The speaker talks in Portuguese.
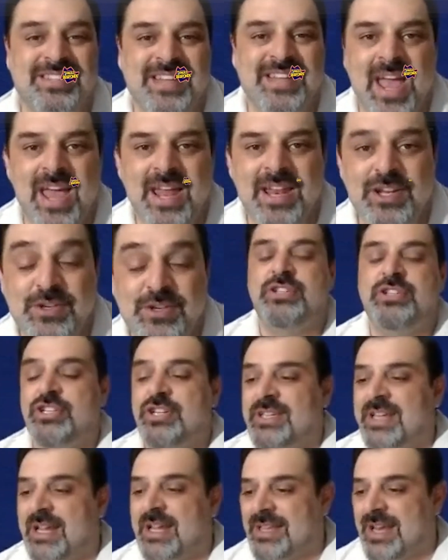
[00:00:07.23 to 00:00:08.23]
série, a
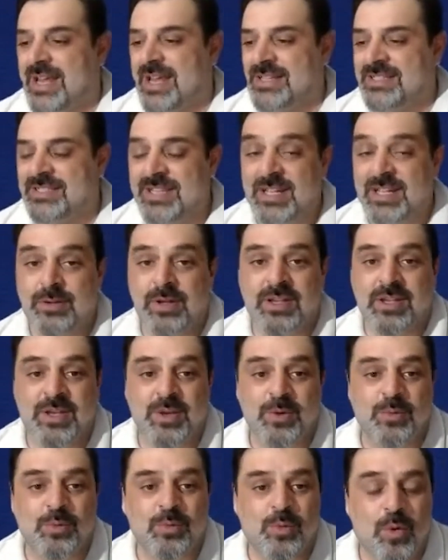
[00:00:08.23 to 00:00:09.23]
gente está trazendo
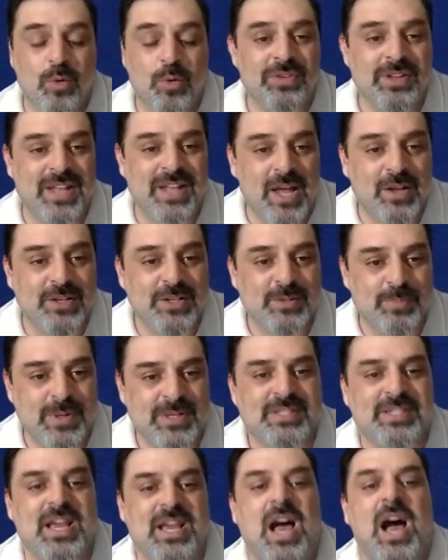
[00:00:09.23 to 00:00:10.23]
aqui um convidado
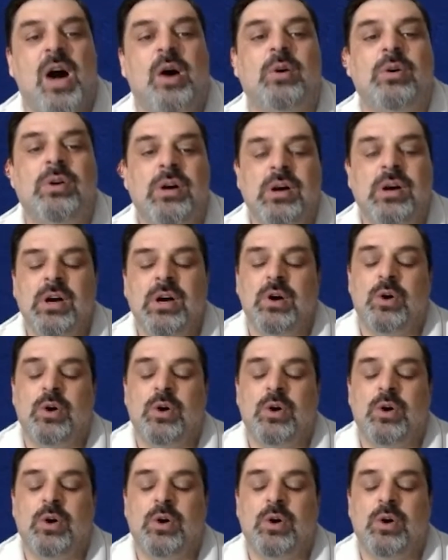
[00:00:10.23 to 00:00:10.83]
especial,